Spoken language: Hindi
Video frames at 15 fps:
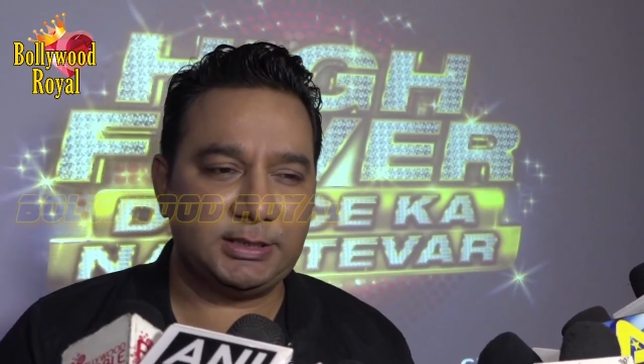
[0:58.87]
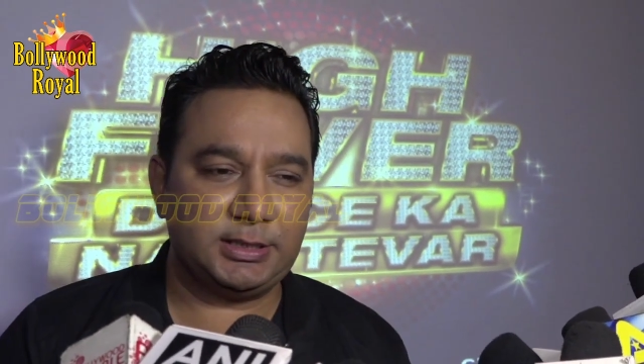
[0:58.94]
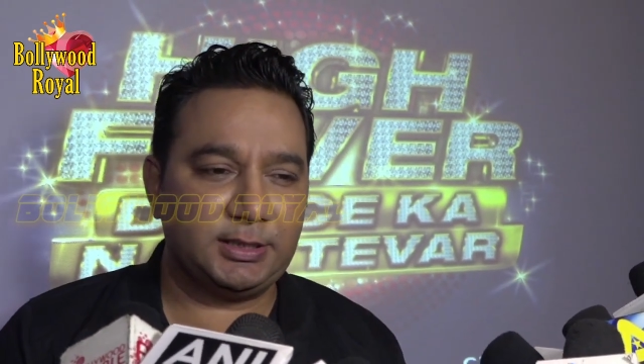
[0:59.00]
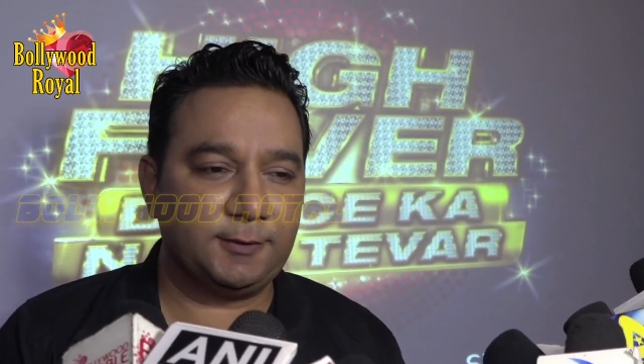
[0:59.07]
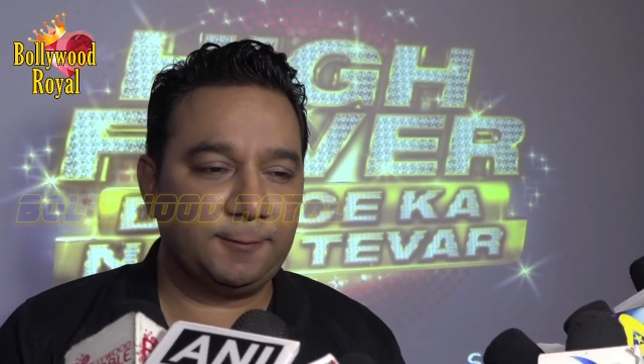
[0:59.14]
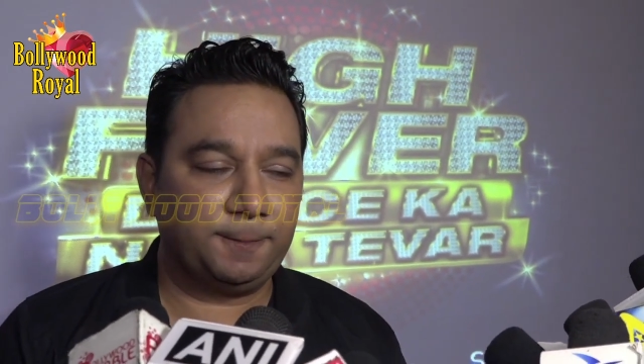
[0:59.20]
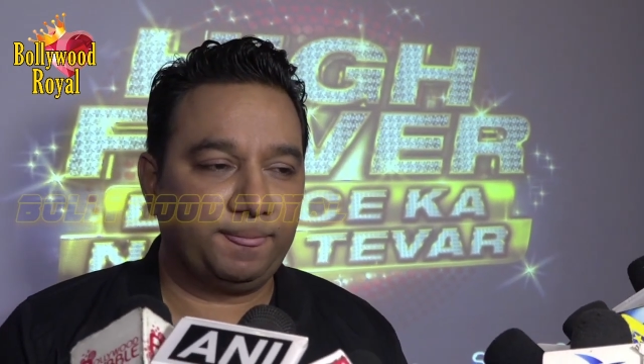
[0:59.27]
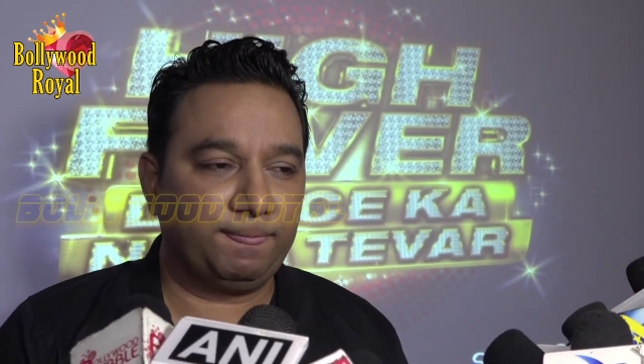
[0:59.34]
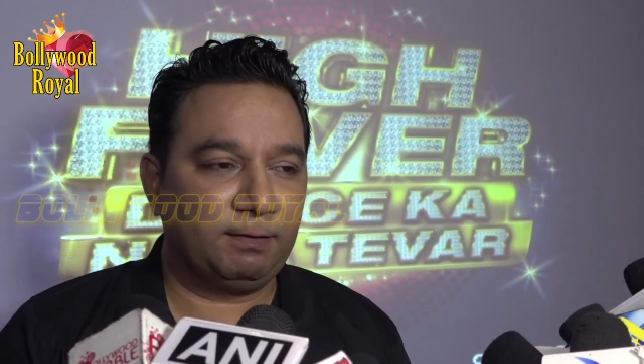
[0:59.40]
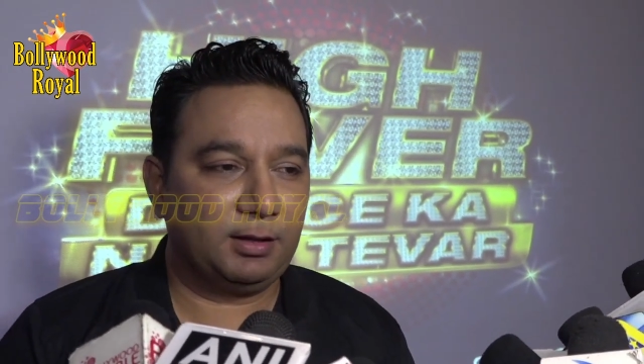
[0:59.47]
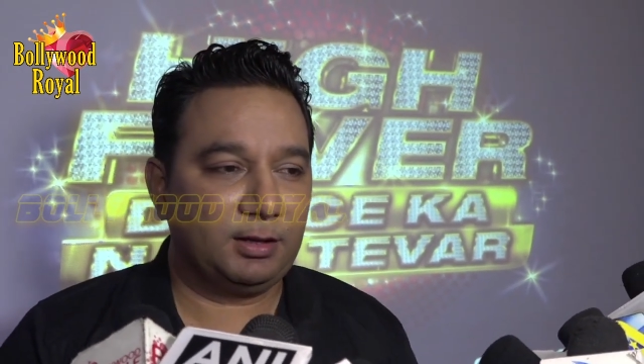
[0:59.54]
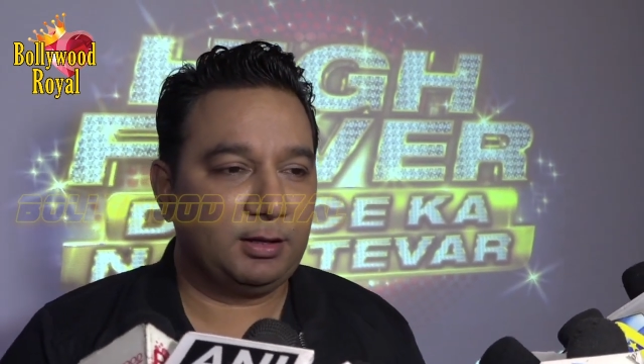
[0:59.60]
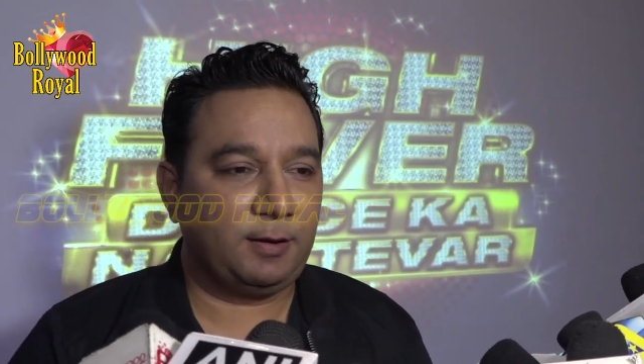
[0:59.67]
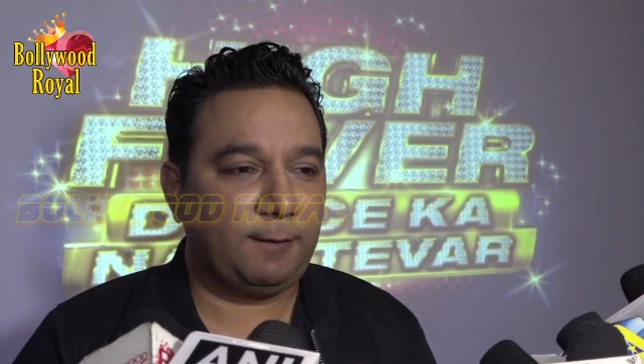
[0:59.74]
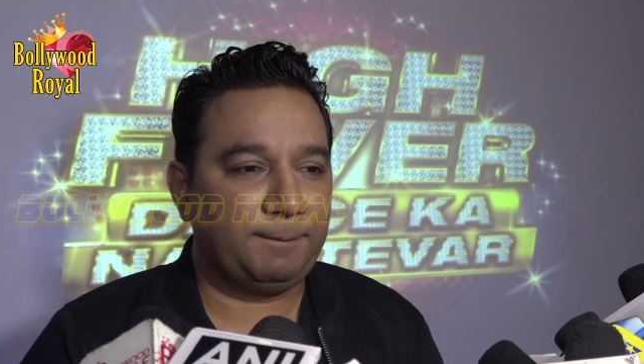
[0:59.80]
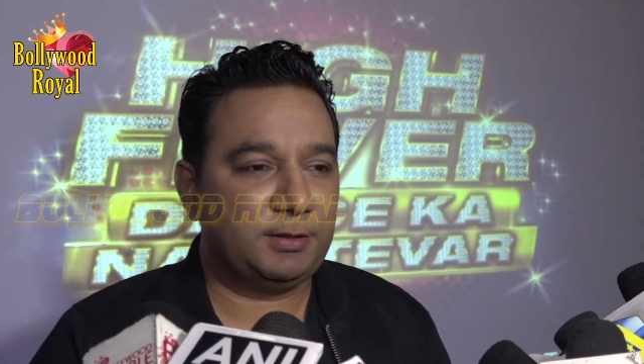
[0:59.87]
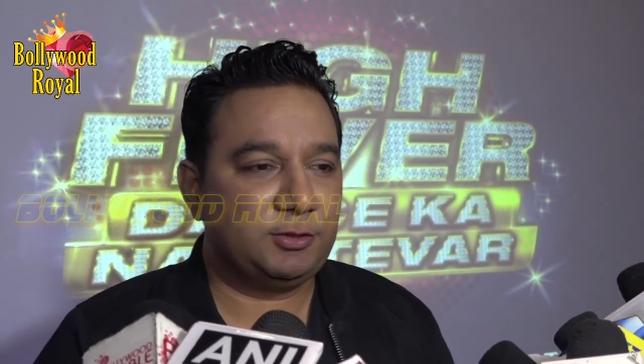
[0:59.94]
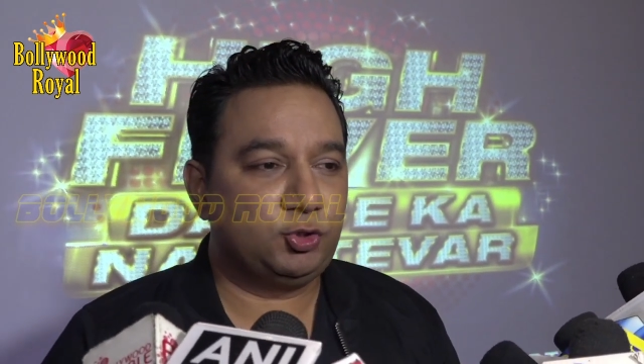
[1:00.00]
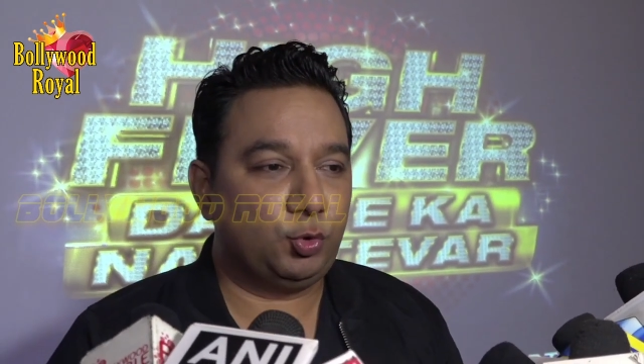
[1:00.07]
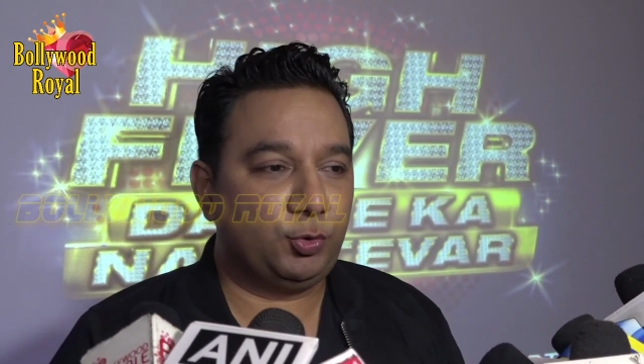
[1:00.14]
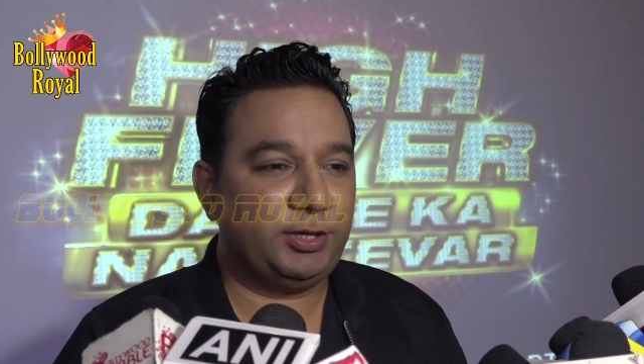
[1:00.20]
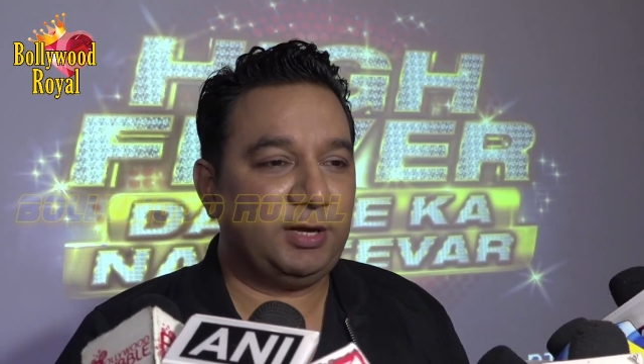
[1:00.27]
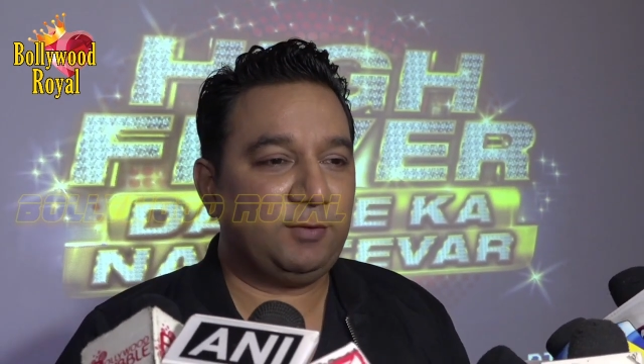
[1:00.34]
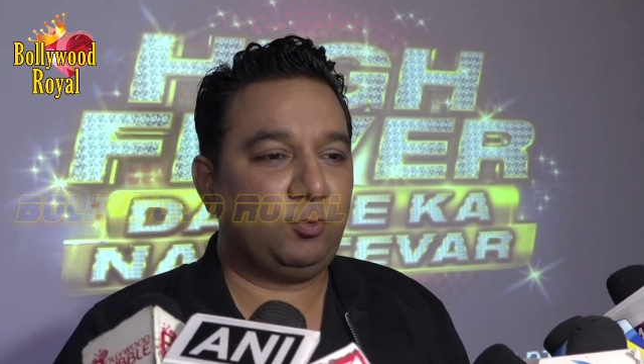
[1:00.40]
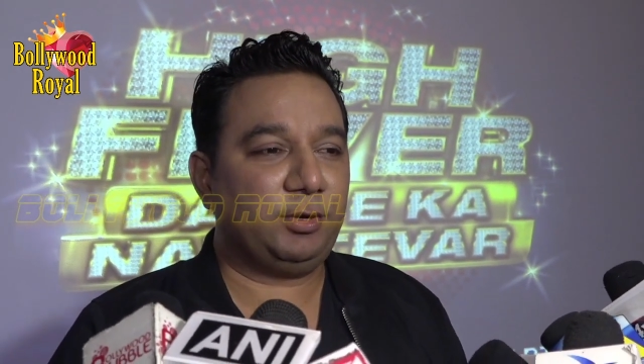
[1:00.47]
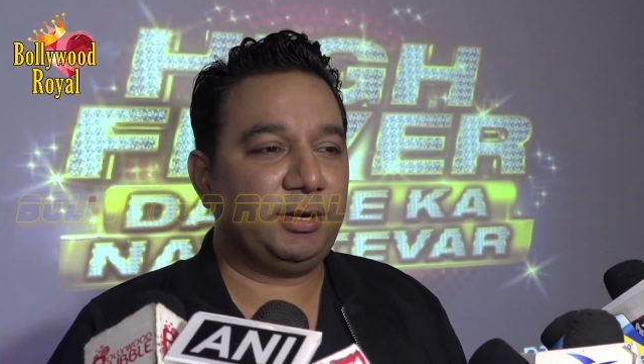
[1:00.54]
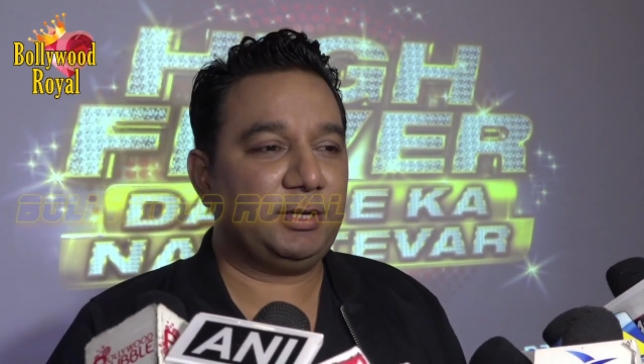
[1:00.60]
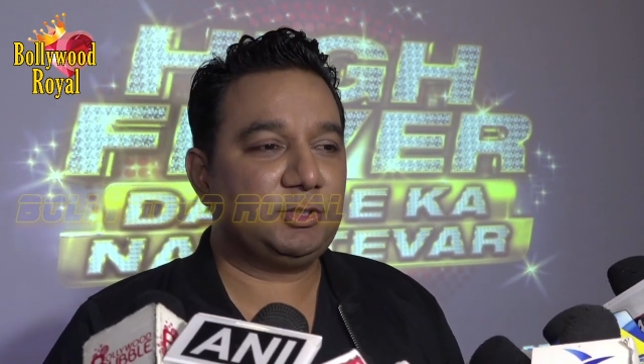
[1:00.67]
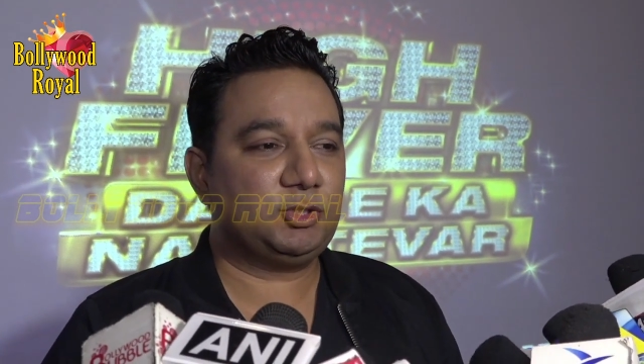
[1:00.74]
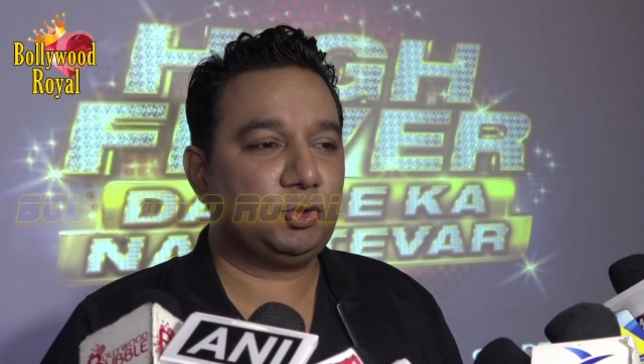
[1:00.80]
said जोड़ियाँ वो
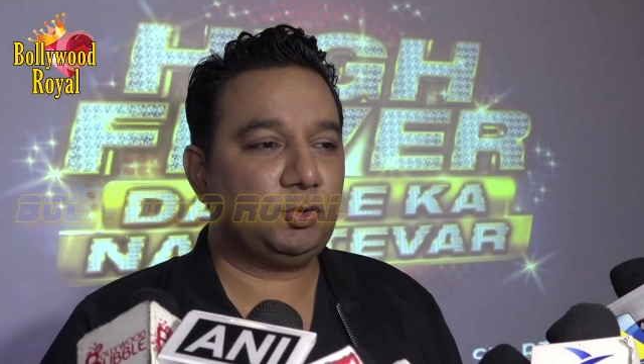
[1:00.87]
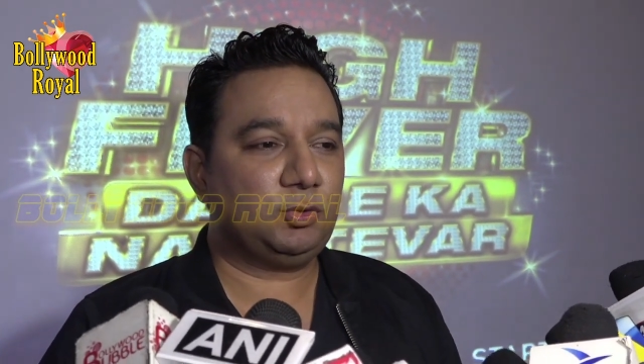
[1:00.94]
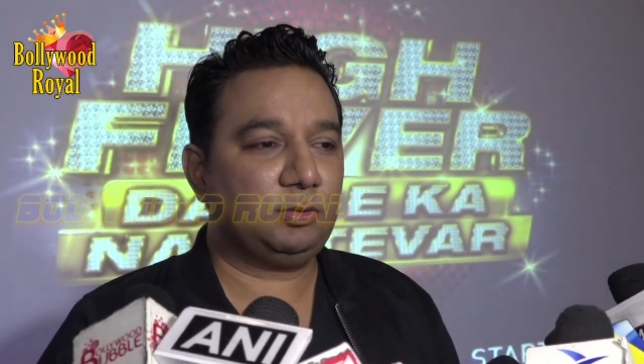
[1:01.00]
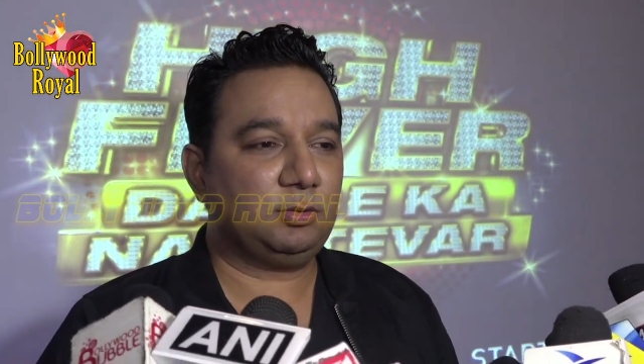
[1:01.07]
हैं जो